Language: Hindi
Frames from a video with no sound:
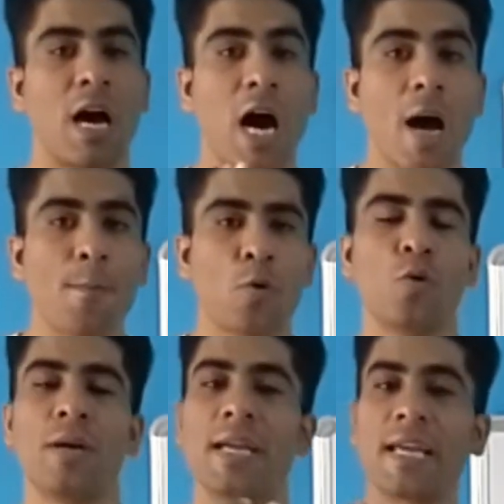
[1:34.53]

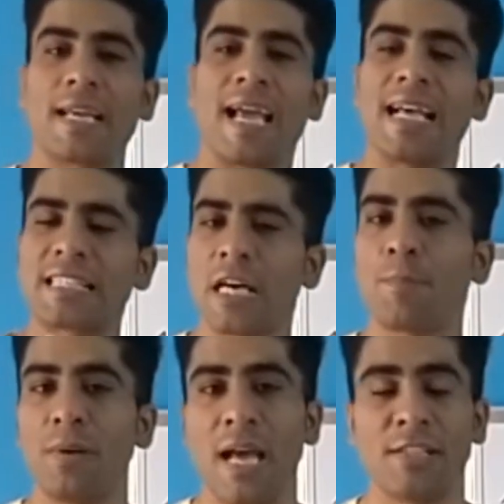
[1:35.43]
आपको एक ऐसा
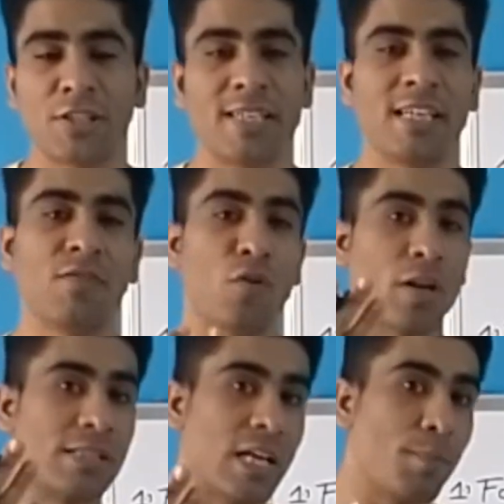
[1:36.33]
प्लान चाहिए फॉर
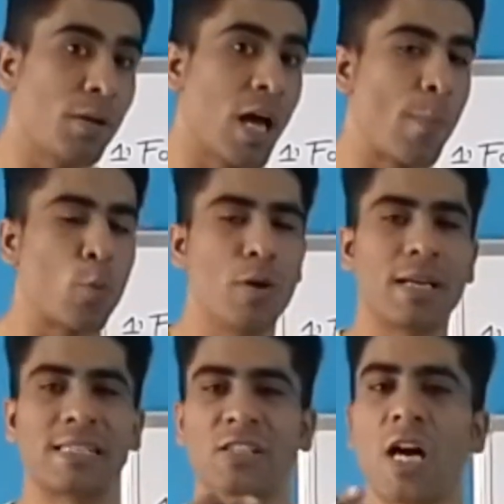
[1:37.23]
एग्जाम्पल आपको
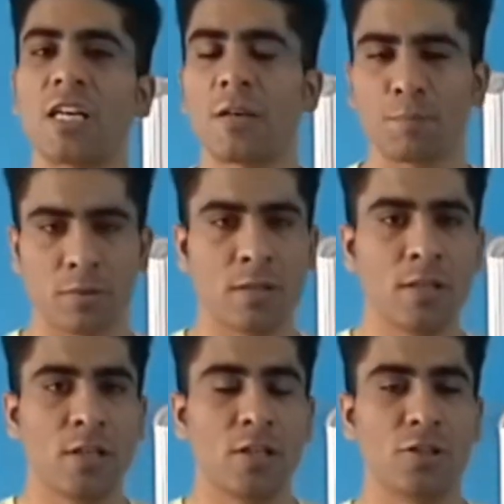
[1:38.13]
एक स्टार्टअप
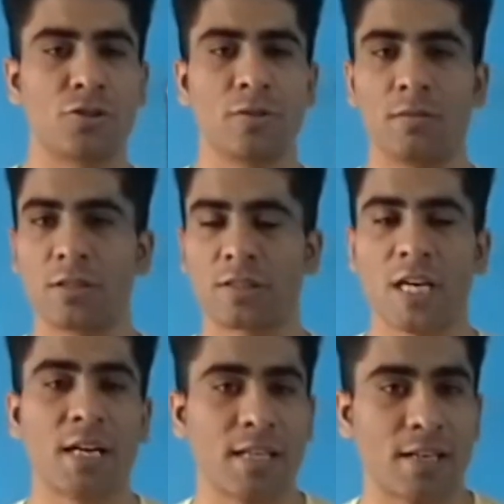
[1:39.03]

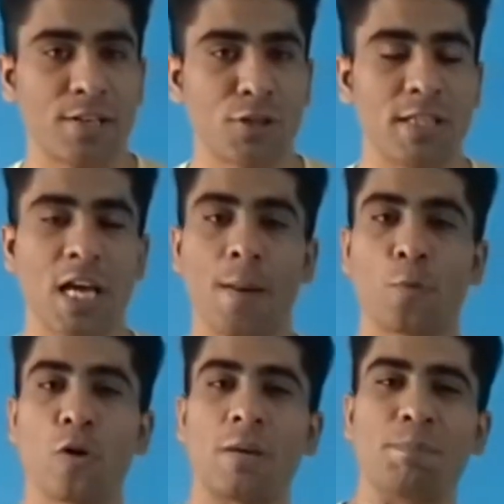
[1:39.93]
स्टार्ट करना चाहिए
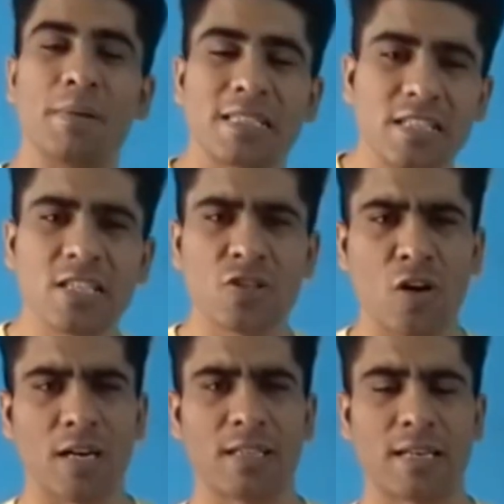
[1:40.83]
आपको एक बिजनेस
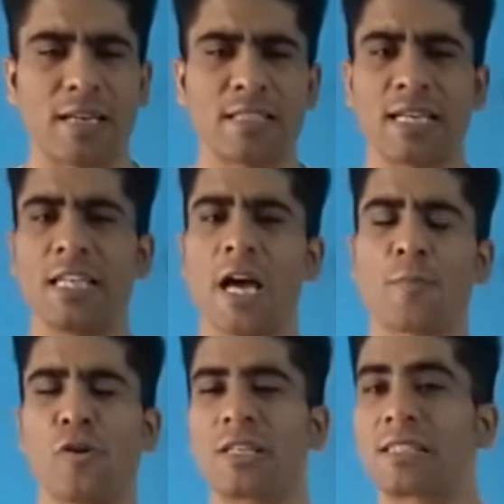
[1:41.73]
स्टार्ट करना चाहिए
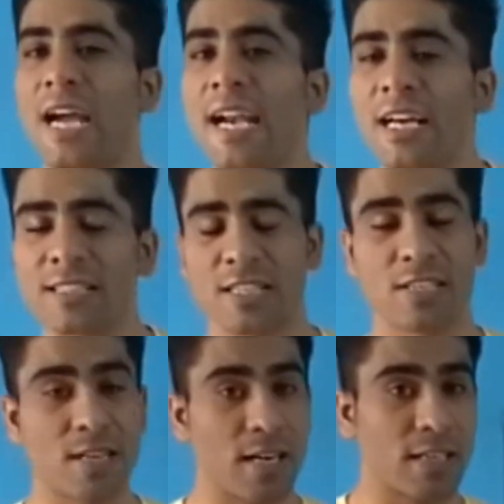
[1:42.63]
आपको एक साइड हसल
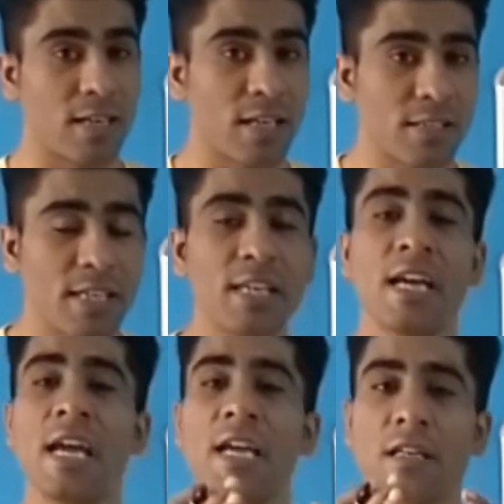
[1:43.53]
स्टार्ट करना
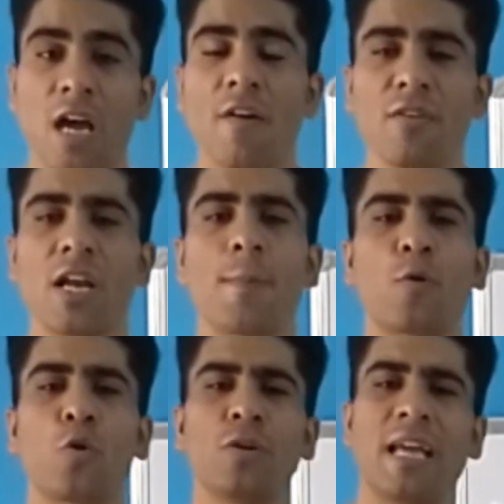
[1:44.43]
चाहिए या फिर
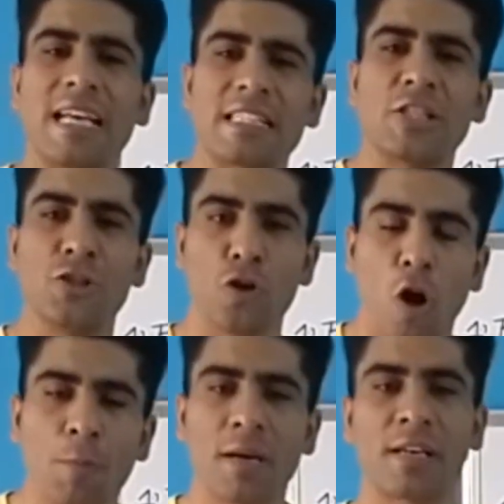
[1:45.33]
आपको कोई ऐसी
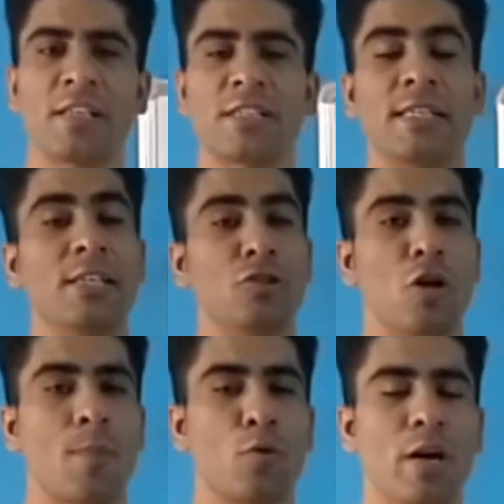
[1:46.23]
जॉब करनी चाहिए जो
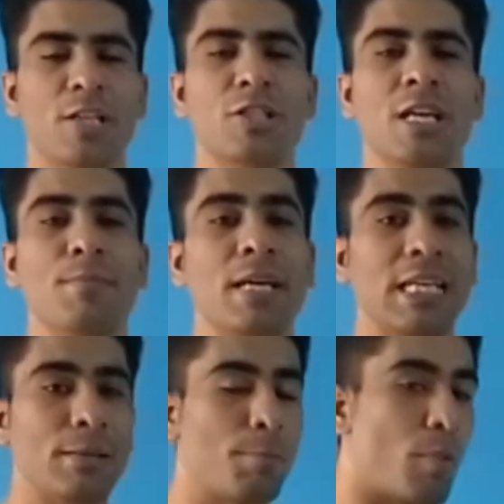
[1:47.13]
आपको हर छः
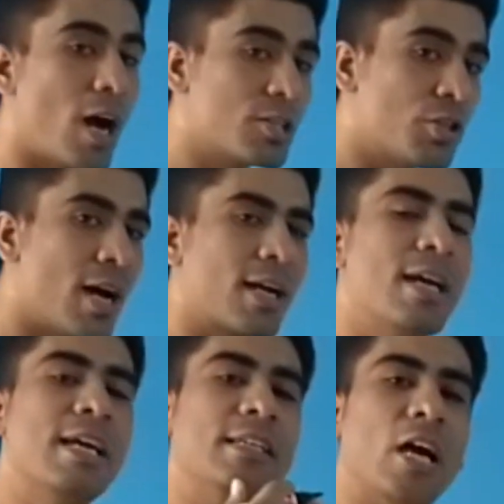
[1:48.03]
महीने में पाँच लाख
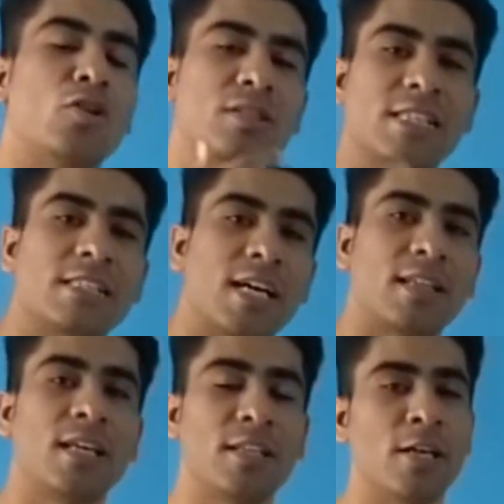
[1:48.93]
या उससे
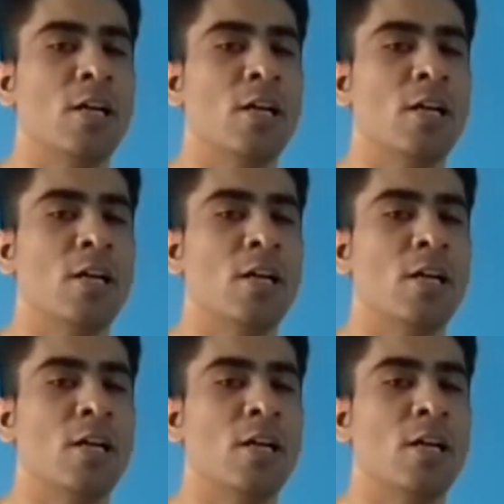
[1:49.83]
ज़्यादा दे